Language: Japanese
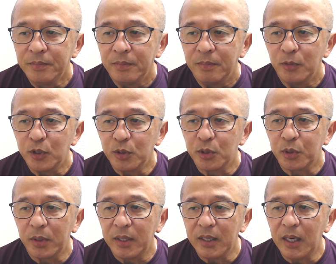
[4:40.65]
もちろんそ
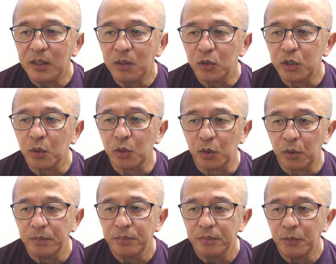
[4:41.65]
れ以外のお仕事
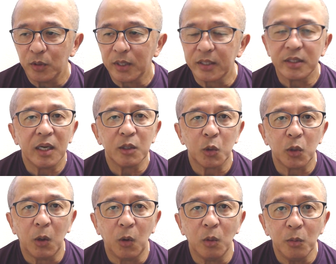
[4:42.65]
もたくさんあると
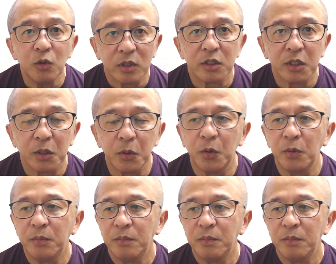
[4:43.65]
は思うんですけど、